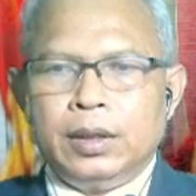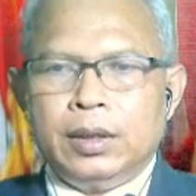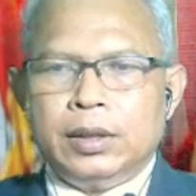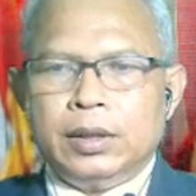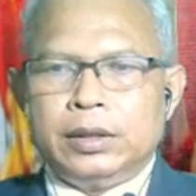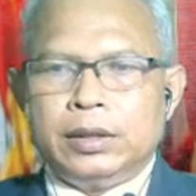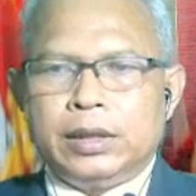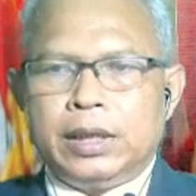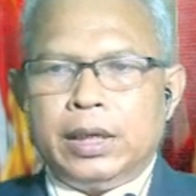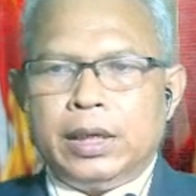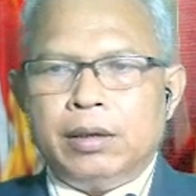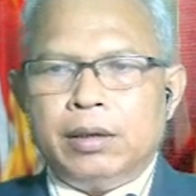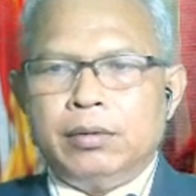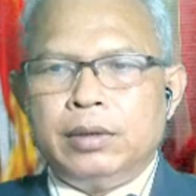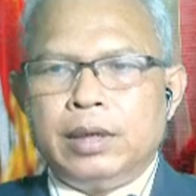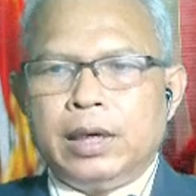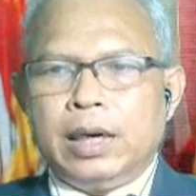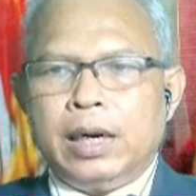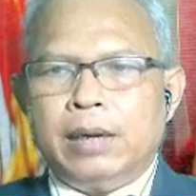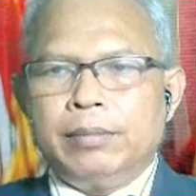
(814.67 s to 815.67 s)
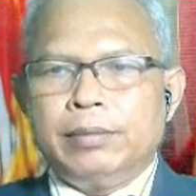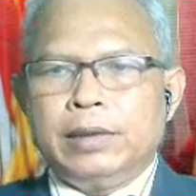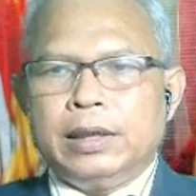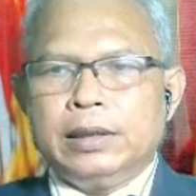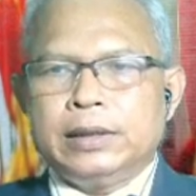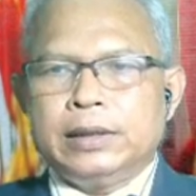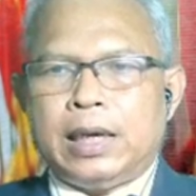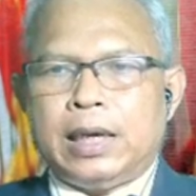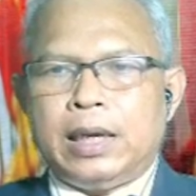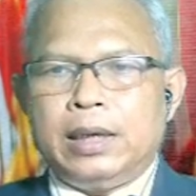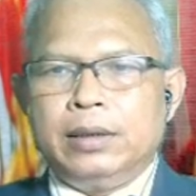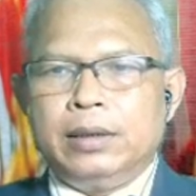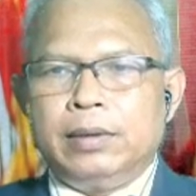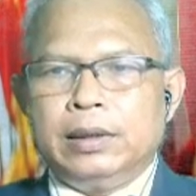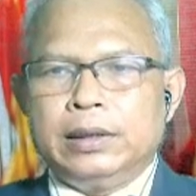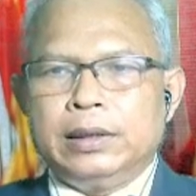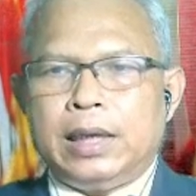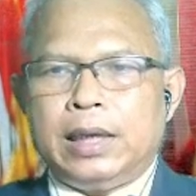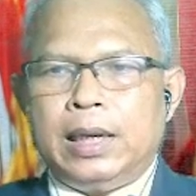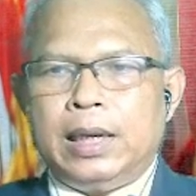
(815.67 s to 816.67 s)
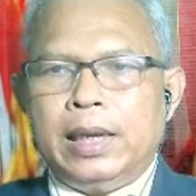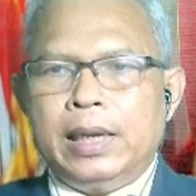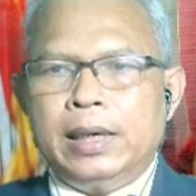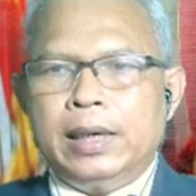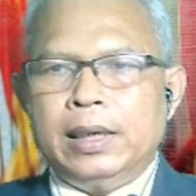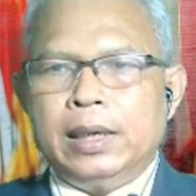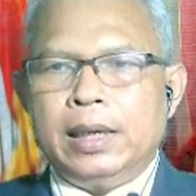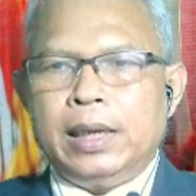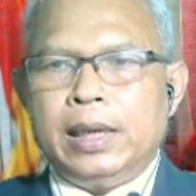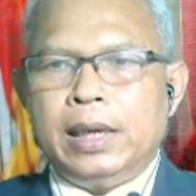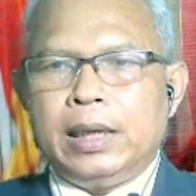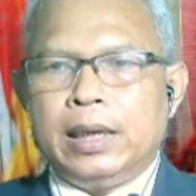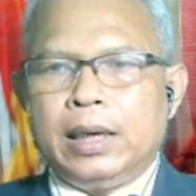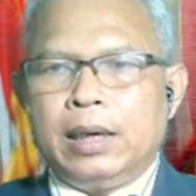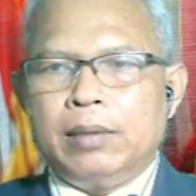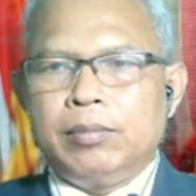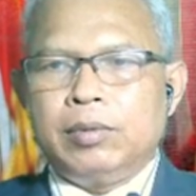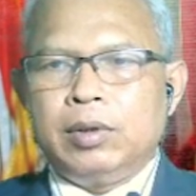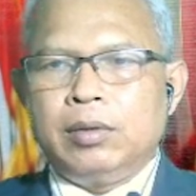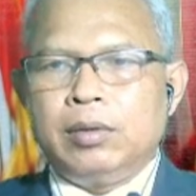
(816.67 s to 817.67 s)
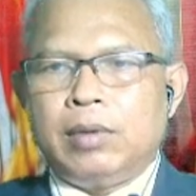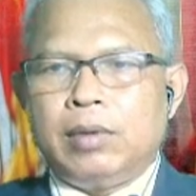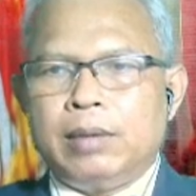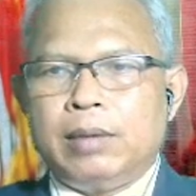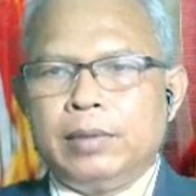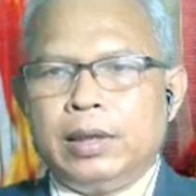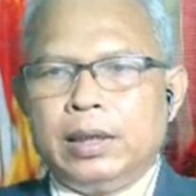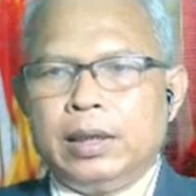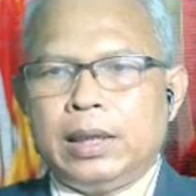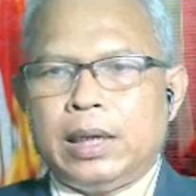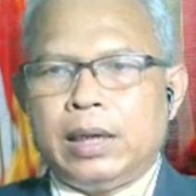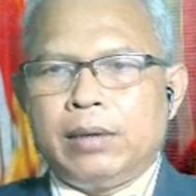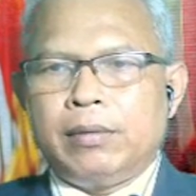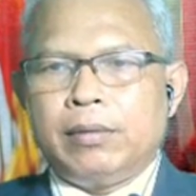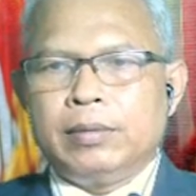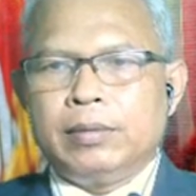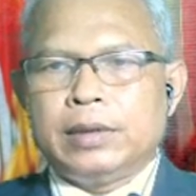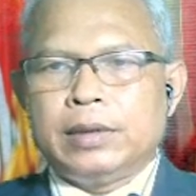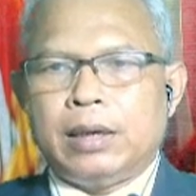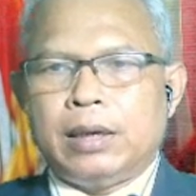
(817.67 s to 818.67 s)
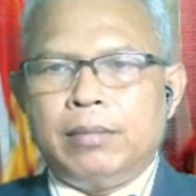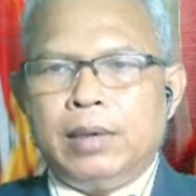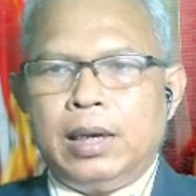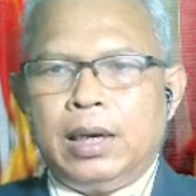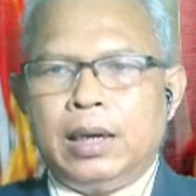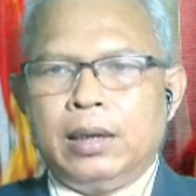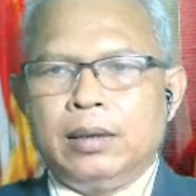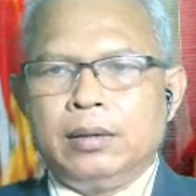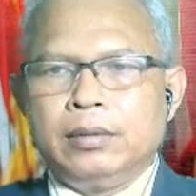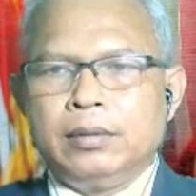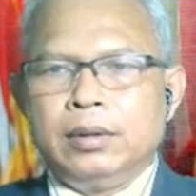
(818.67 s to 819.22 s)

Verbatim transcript: skill นะครับทักษะหรือว่า talent นั่นเองนะครับคือความท้าทายความสามารถ